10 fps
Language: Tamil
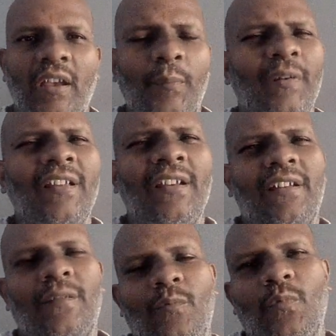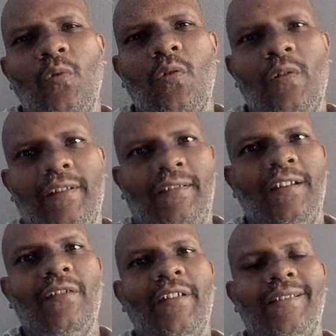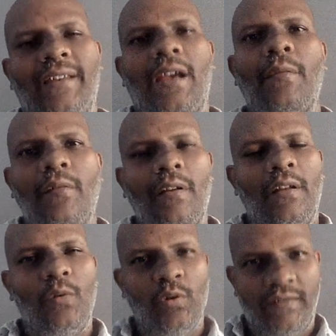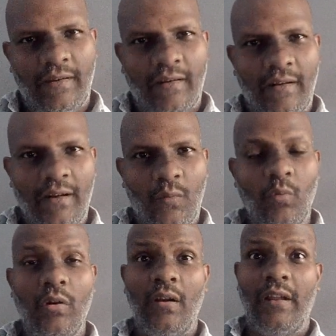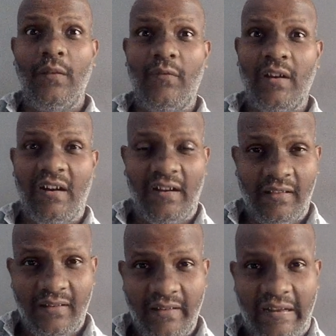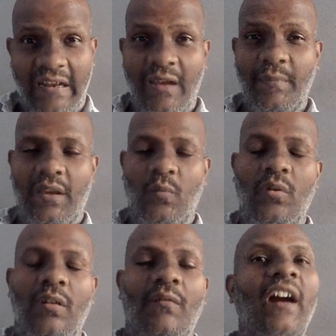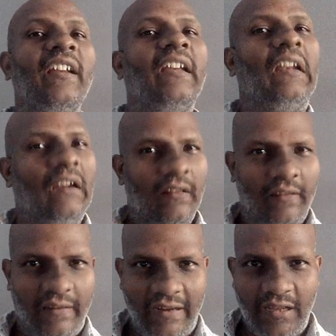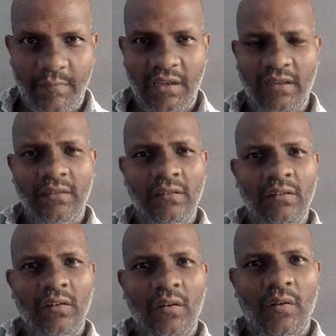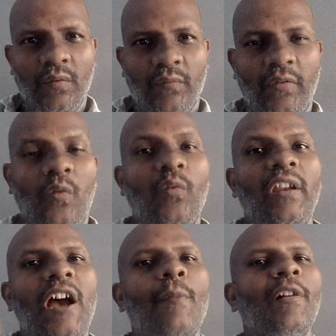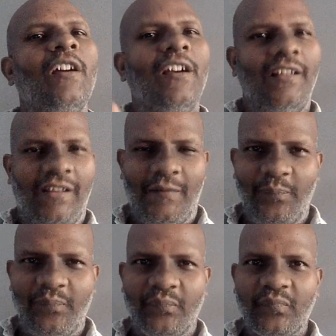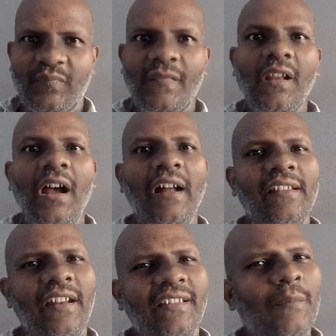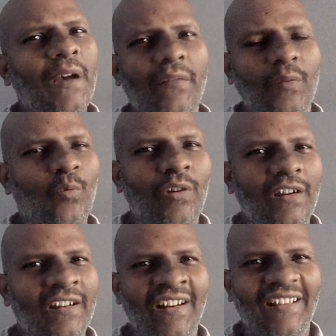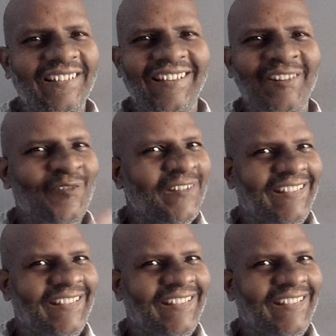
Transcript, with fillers: இப்போ நீங்கள் உங்களுடைய சின்ன வயசு ஞாபகங்களில் யோசிச்சிங்கன்னா உங்கள் லைஃப்பில் நடந்தது எல்லாமே உங்கள் வாழ்க்கையில் நடந்தது எல்லாமே வெறும் ஞாபகங்கள் தான் அது நிஜமாவே உங்களுக்கு நடந்துதான்னு கூட